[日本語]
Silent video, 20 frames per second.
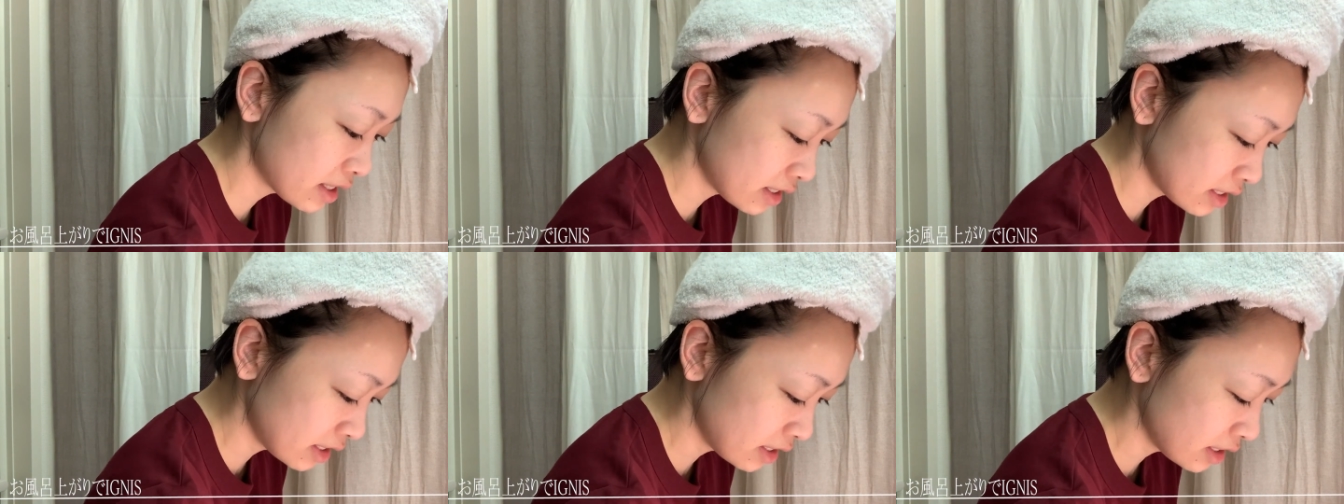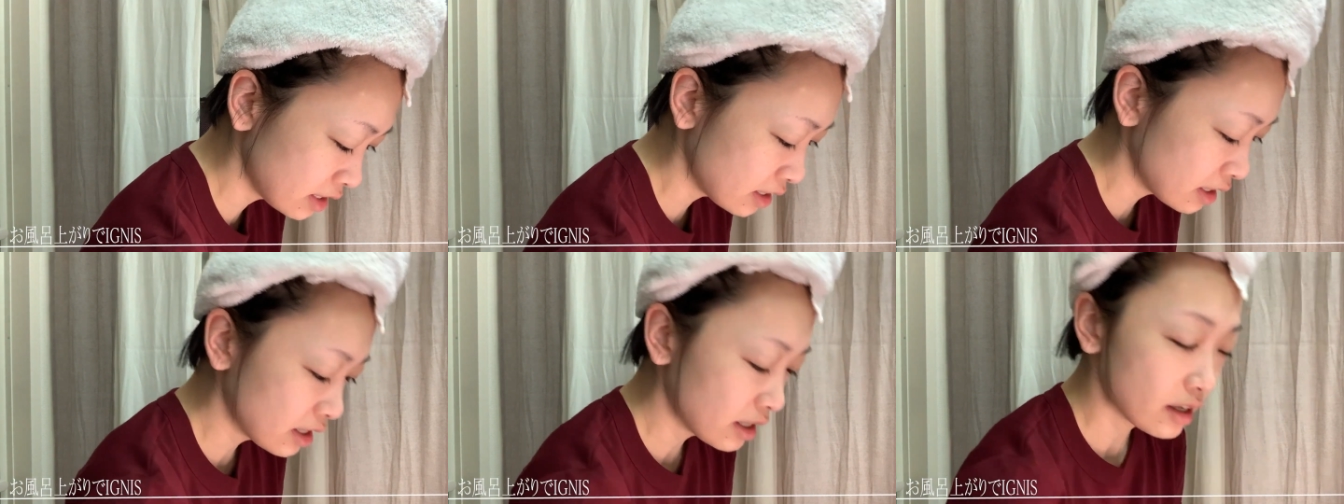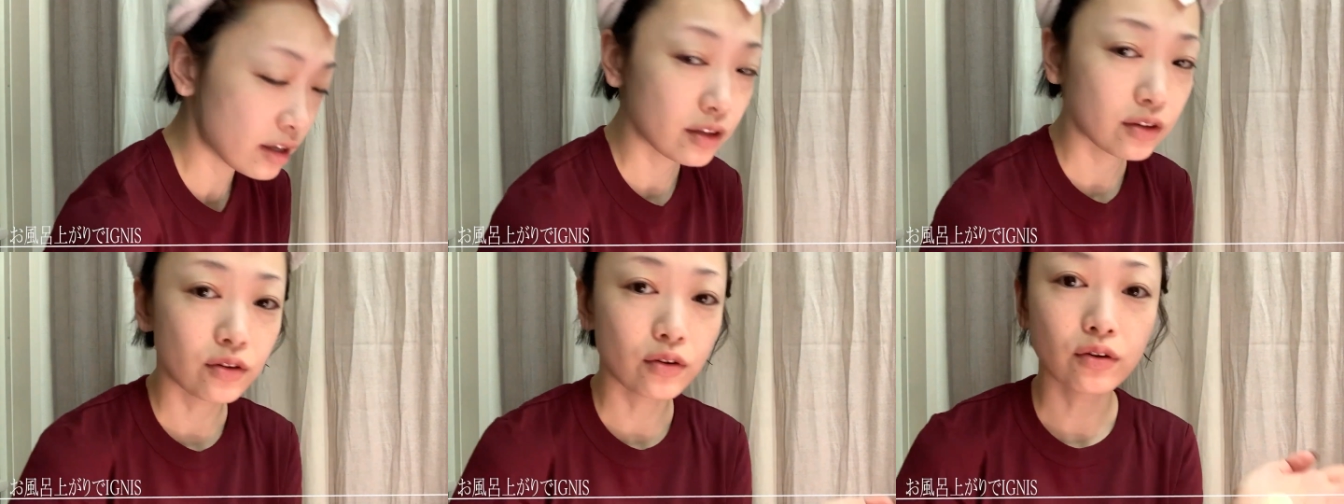に
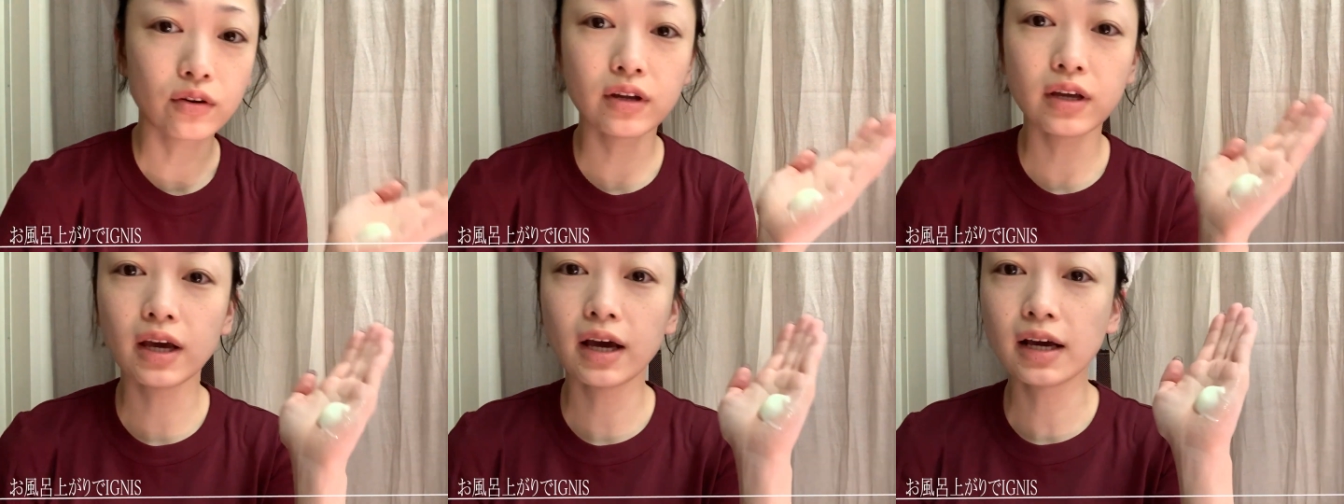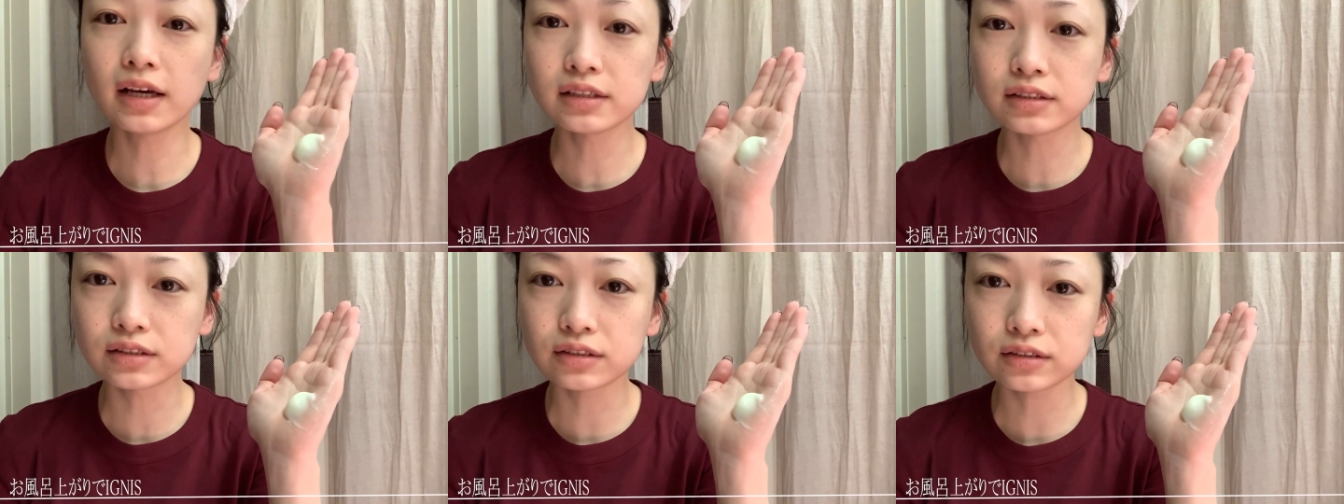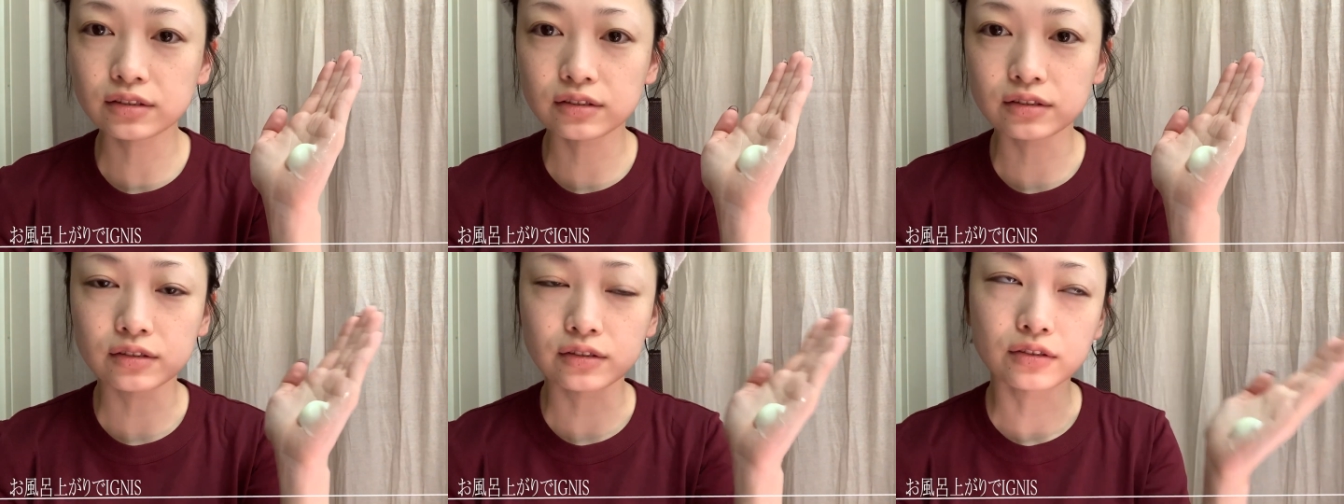とりあえ
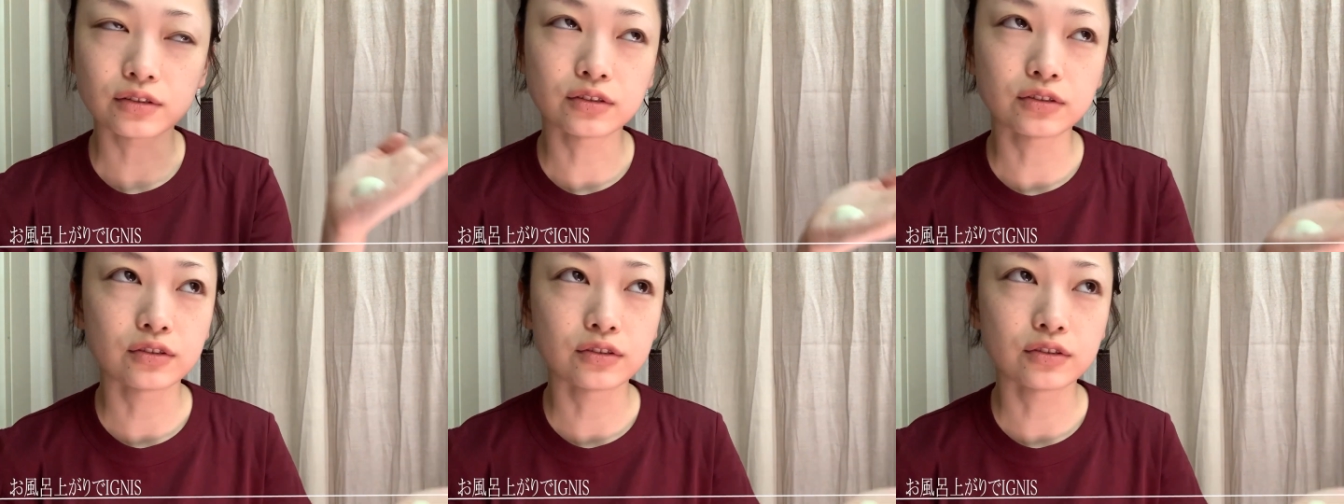ず